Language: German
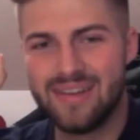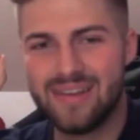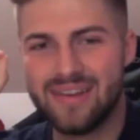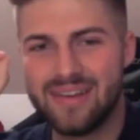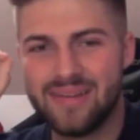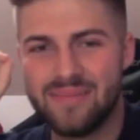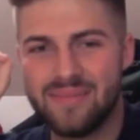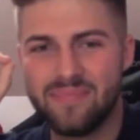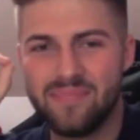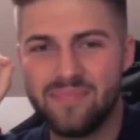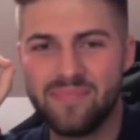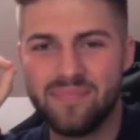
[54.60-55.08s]

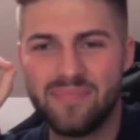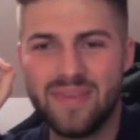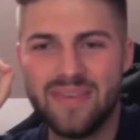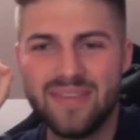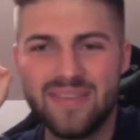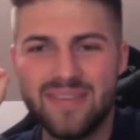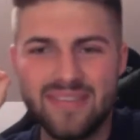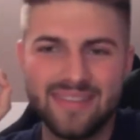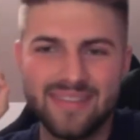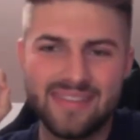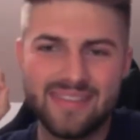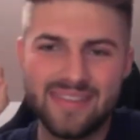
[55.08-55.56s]
Ähm,
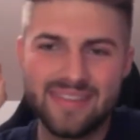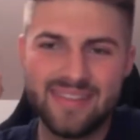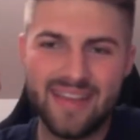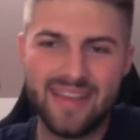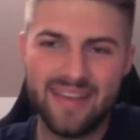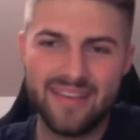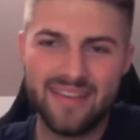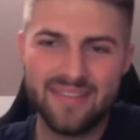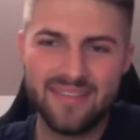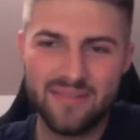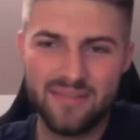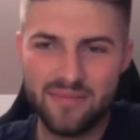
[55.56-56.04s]
bis
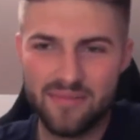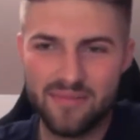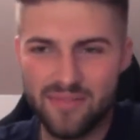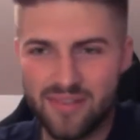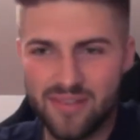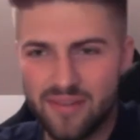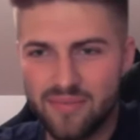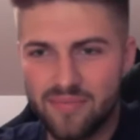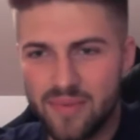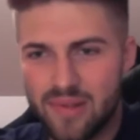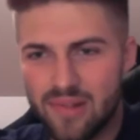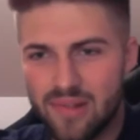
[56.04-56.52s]
das wieder
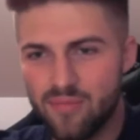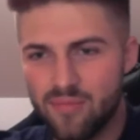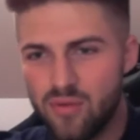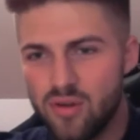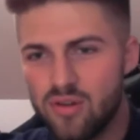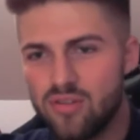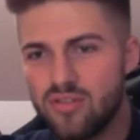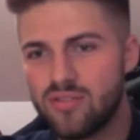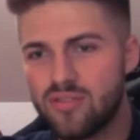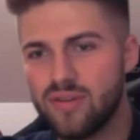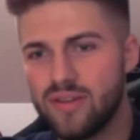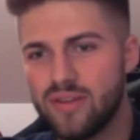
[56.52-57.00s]
ein bisschen
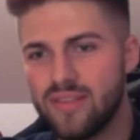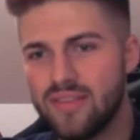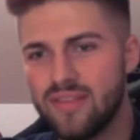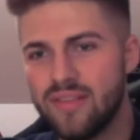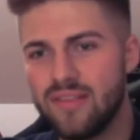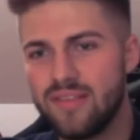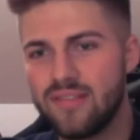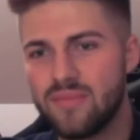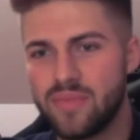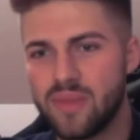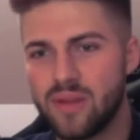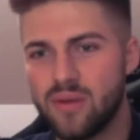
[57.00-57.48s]
wurscht geworden
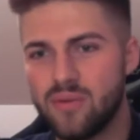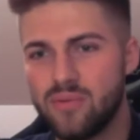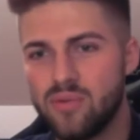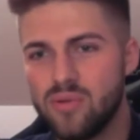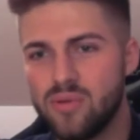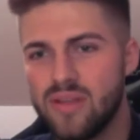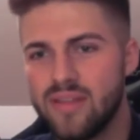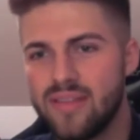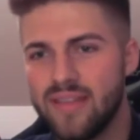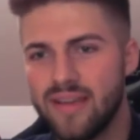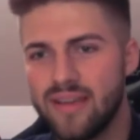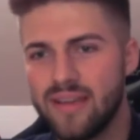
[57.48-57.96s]
ist und du
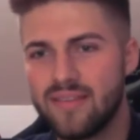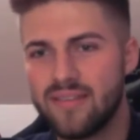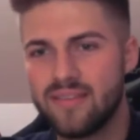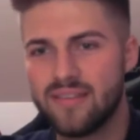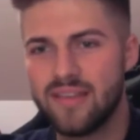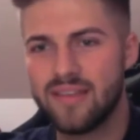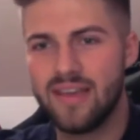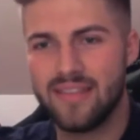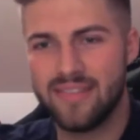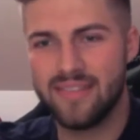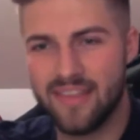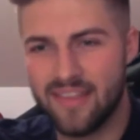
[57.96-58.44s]
dir denkst,
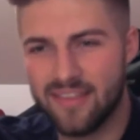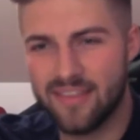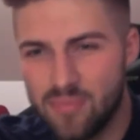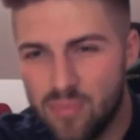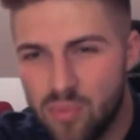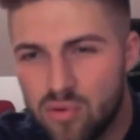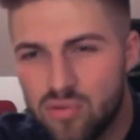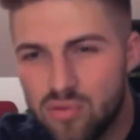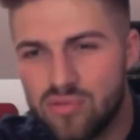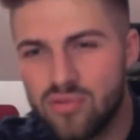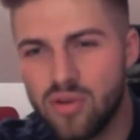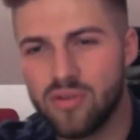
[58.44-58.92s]
das
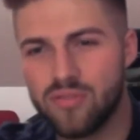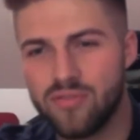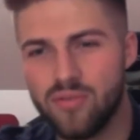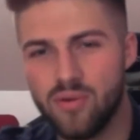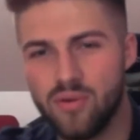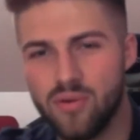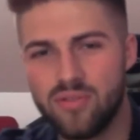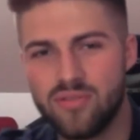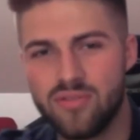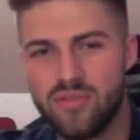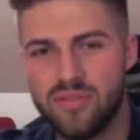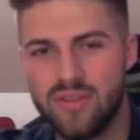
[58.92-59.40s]
muss doch
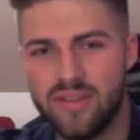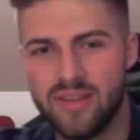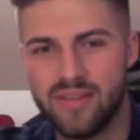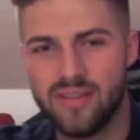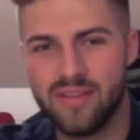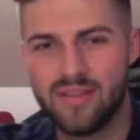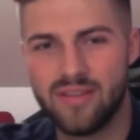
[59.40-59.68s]
funktionieren.